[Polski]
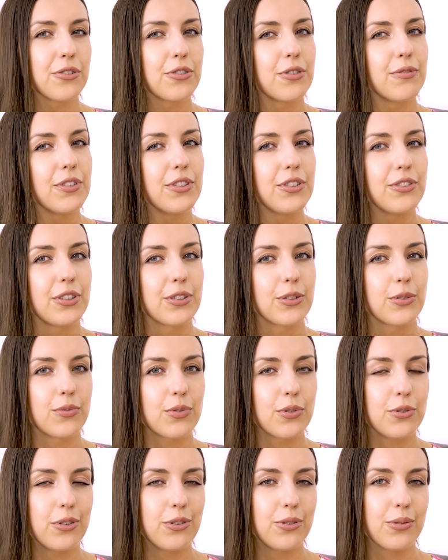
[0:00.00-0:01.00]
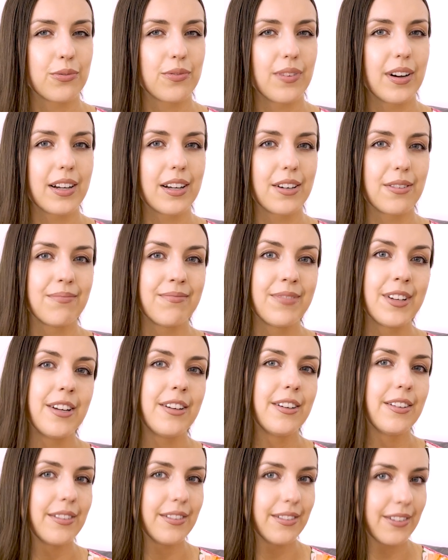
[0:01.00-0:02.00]
oczywiście zwrócić uwagę
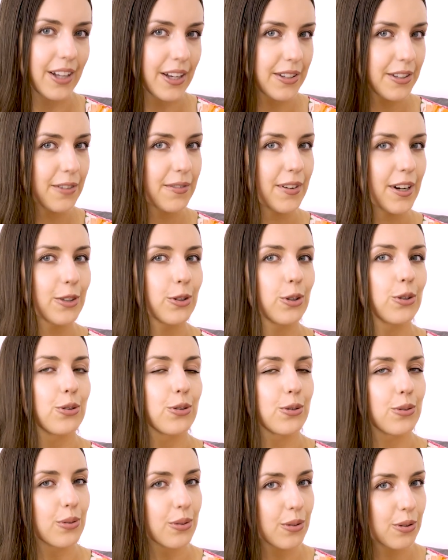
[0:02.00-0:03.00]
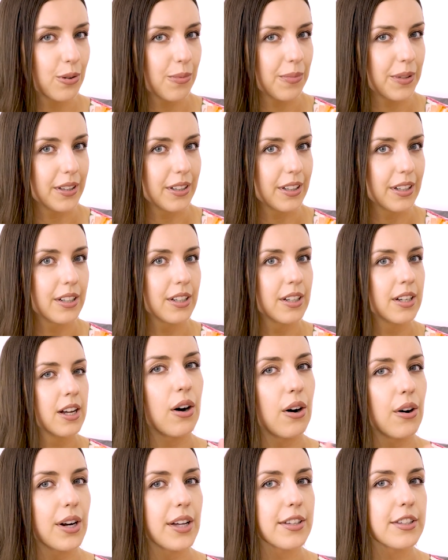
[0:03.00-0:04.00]
na zawartość kurkuminy
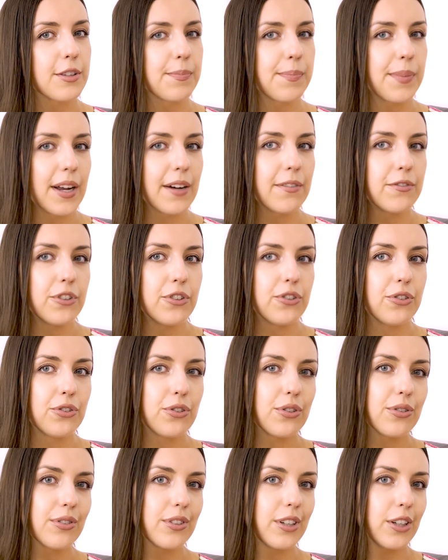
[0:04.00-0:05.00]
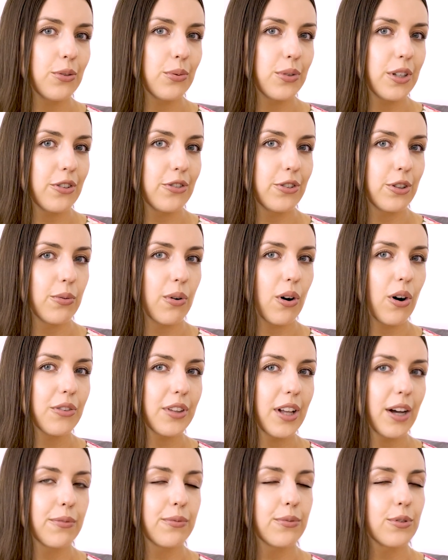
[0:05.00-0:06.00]
oraz sprawdzić, czy znajduje się
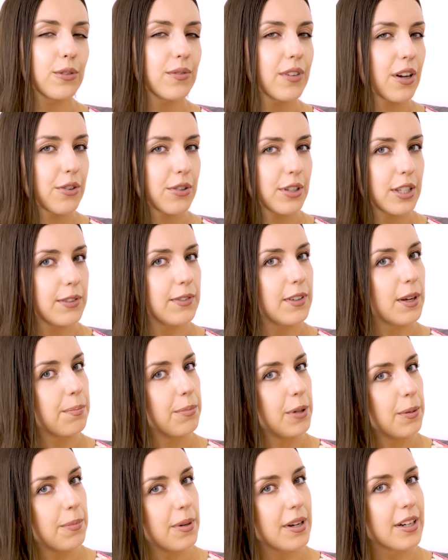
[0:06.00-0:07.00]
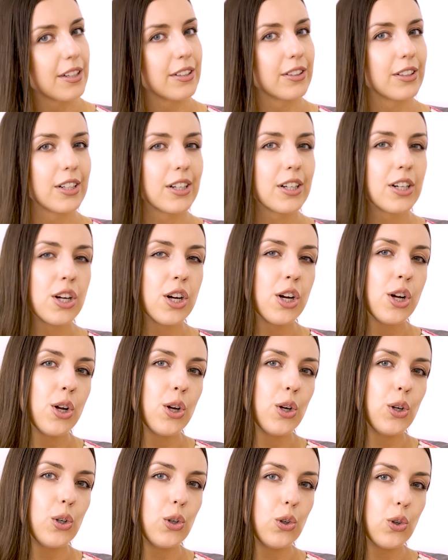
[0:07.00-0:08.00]
ona w towarzystwie piperyny
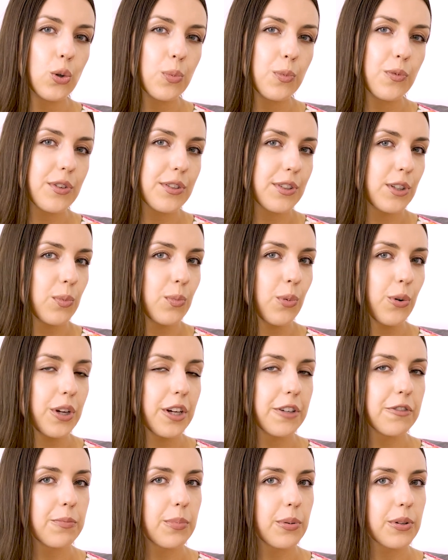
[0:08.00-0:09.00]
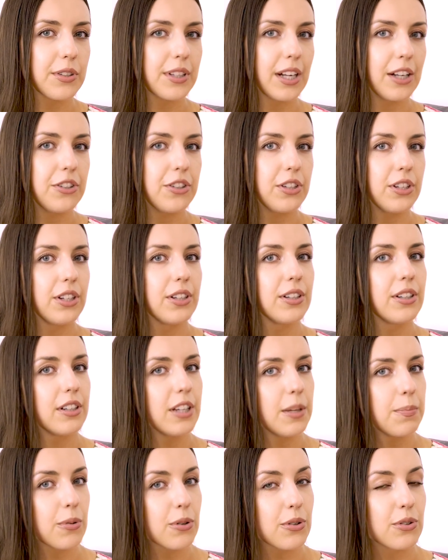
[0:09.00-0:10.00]
lub występuje w postaci
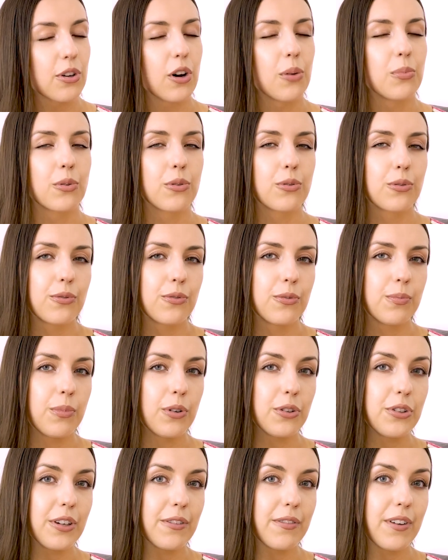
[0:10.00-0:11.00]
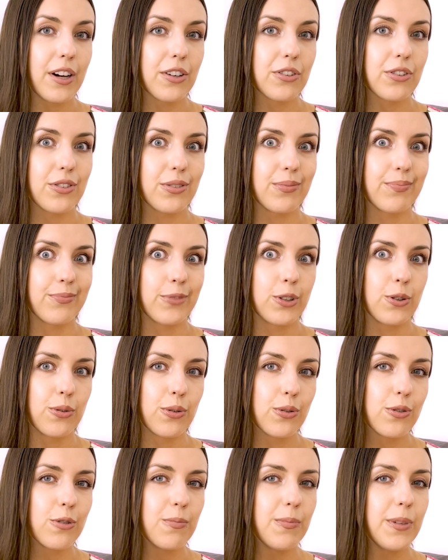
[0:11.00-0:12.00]
liposomów, ponieważ
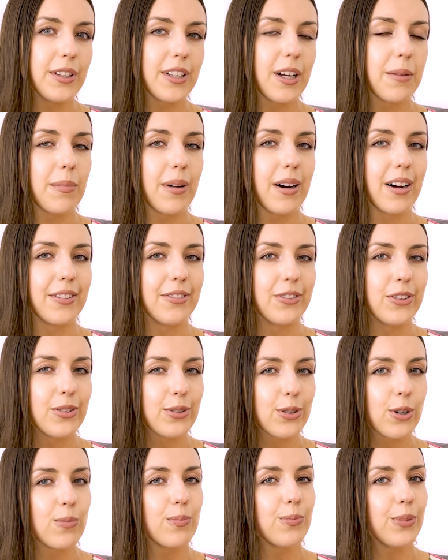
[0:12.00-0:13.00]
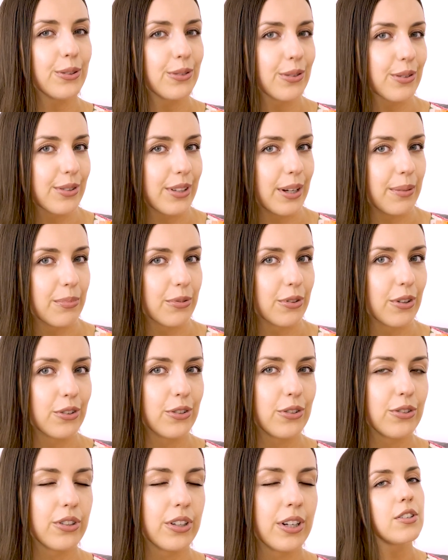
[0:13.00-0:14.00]
kurkumina ma niską
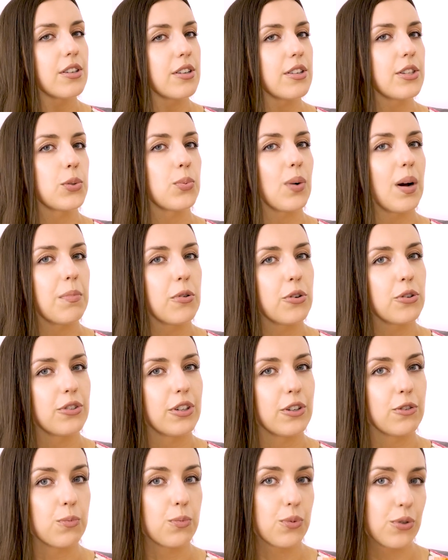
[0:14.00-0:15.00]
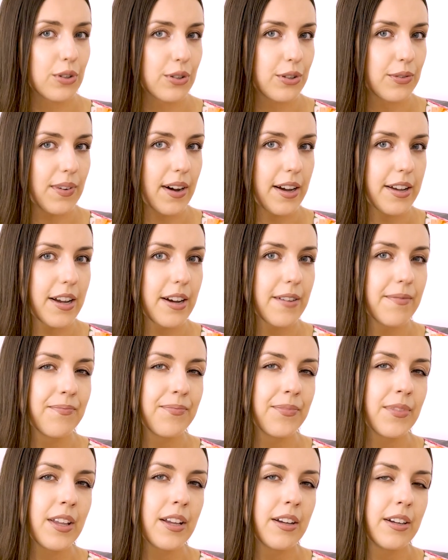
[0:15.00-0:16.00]
biodostępność, czyli słabo się przyswaja,
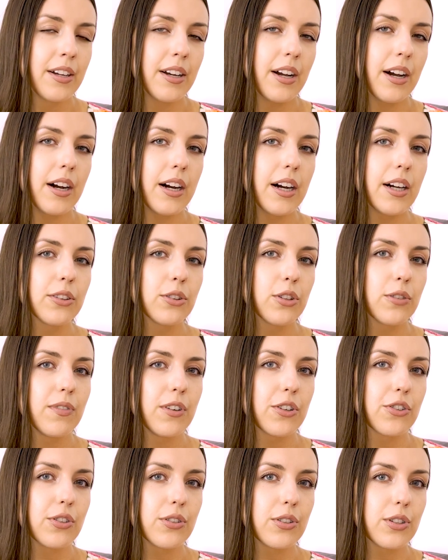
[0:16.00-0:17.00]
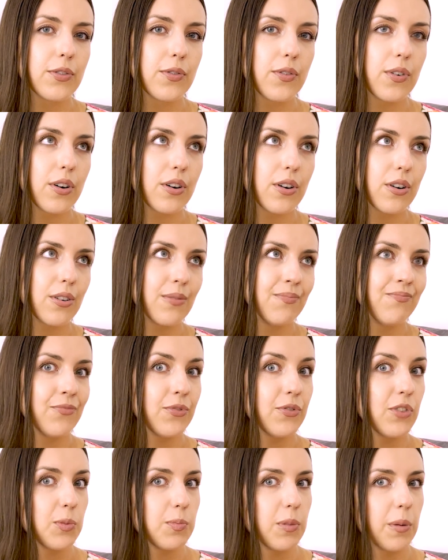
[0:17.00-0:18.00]
a towarzystwo
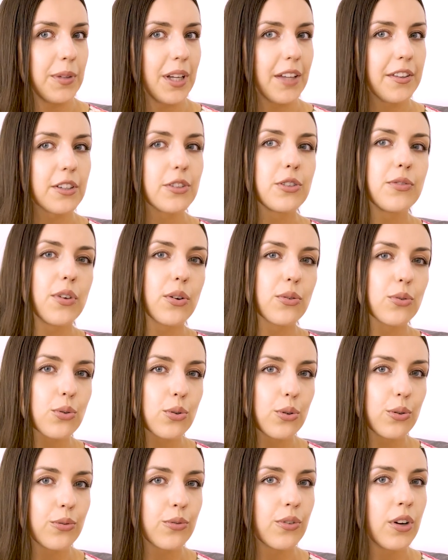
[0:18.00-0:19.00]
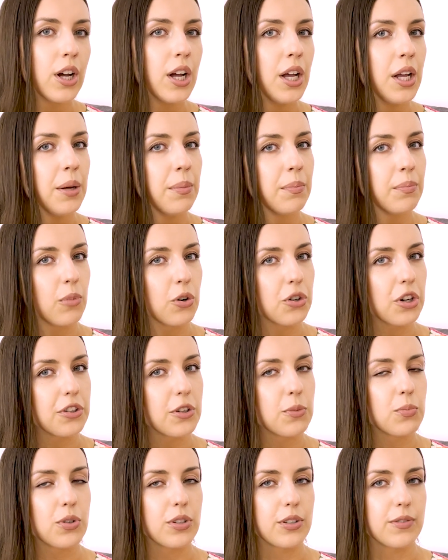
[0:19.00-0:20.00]
wspomnianych związków może
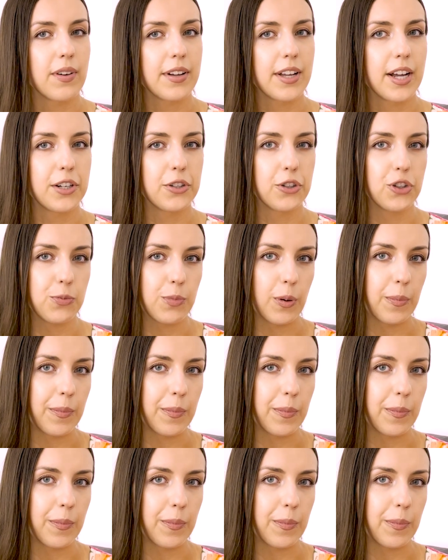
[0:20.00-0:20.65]
tę przyswajalność